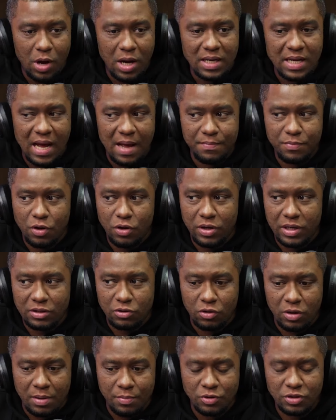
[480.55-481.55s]
al cambio y
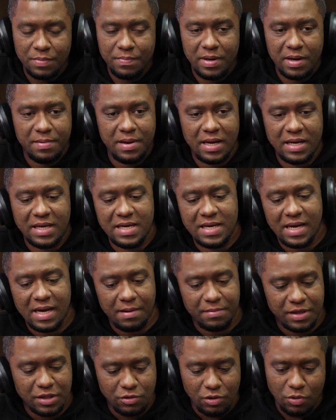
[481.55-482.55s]
retornamos en breve aquí en
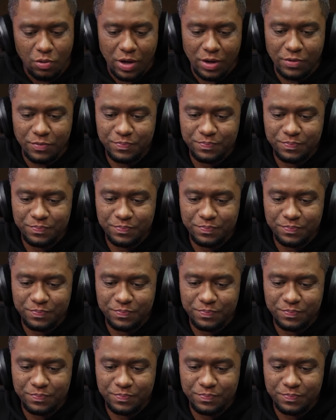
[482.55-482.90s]
Abriendo el Juego.